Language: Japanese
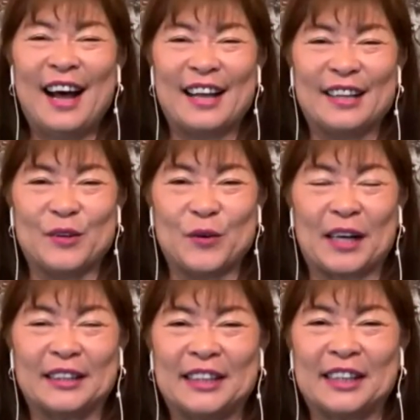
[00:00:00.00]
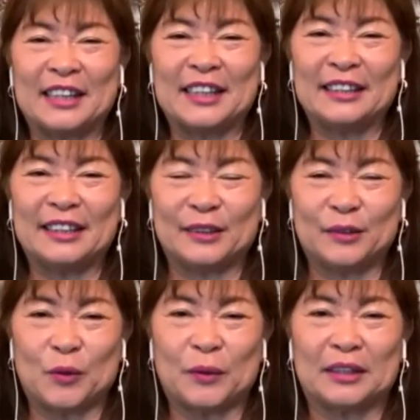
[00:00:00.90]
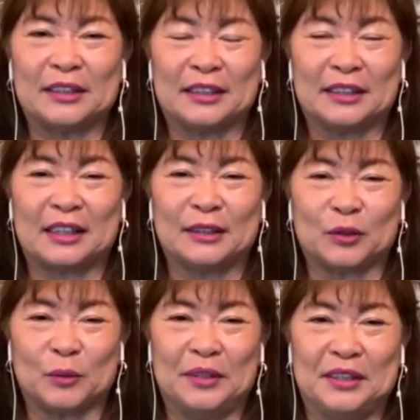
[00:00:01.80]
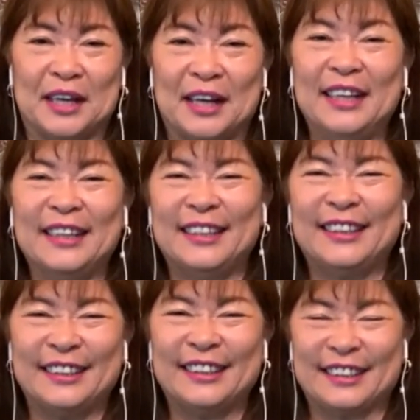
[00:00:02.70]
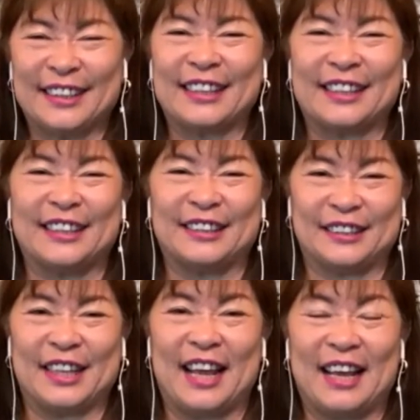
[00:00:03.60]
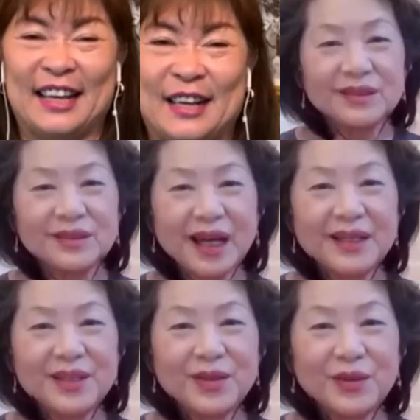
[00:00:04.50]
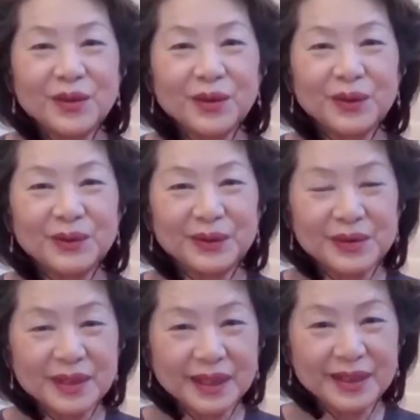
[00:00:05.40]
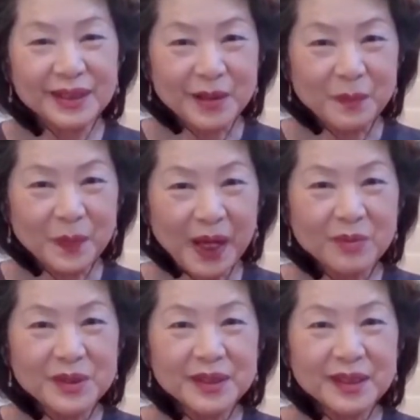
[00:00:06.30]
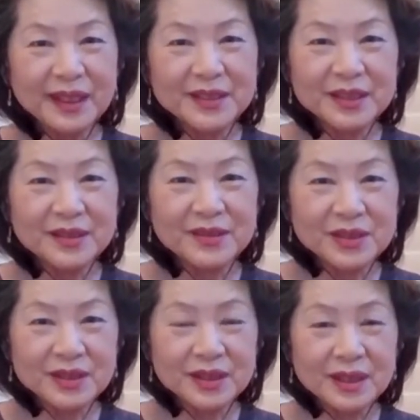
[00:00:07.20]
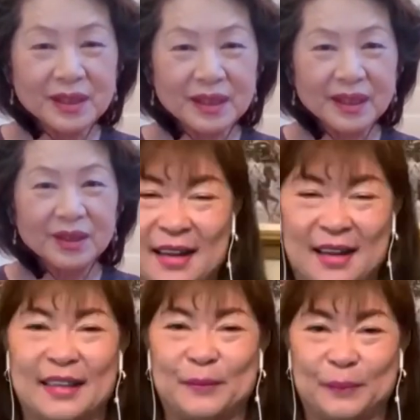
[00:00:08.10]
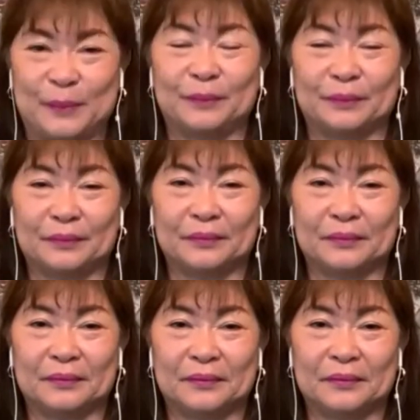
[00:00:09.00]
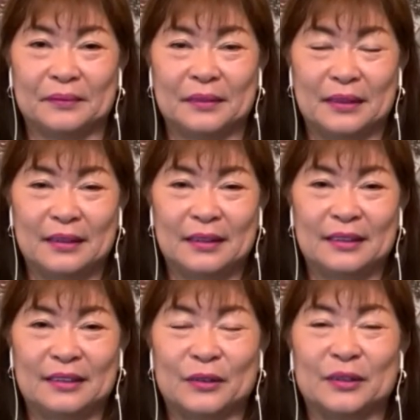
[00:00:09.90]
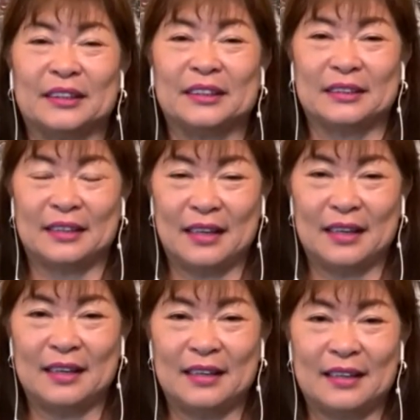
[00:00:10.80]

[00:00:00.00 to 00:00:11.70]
あの風邪ひかないんですよ私たち家族みんな元気ですね。確かに太陽の光いっぱい浴びてらっしゃるし、はい、運動してるし。そうですね、なるほど